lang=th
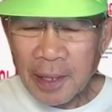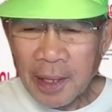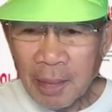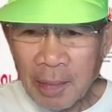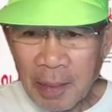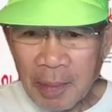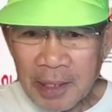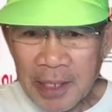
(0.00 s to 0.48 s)

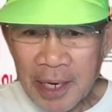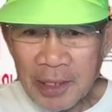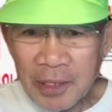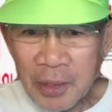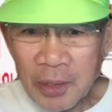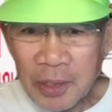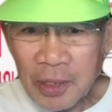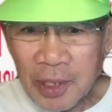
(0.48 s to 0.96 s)
ทำไมประชา
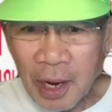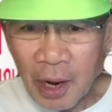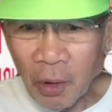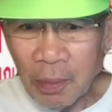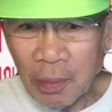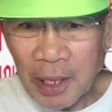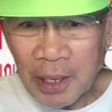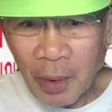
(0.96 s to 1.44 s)
ชนเขา
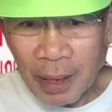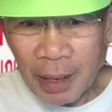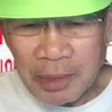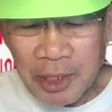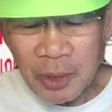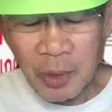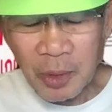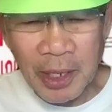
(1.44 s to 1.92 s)
มีความ
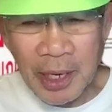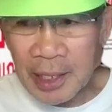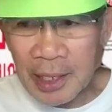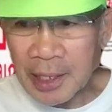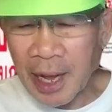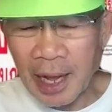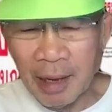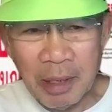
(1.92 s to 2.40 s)
สุขกันนั
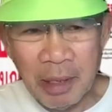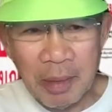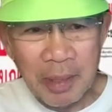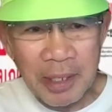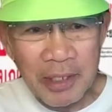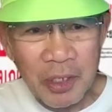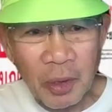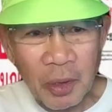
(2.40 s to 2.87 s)
กหนาเมื่อปี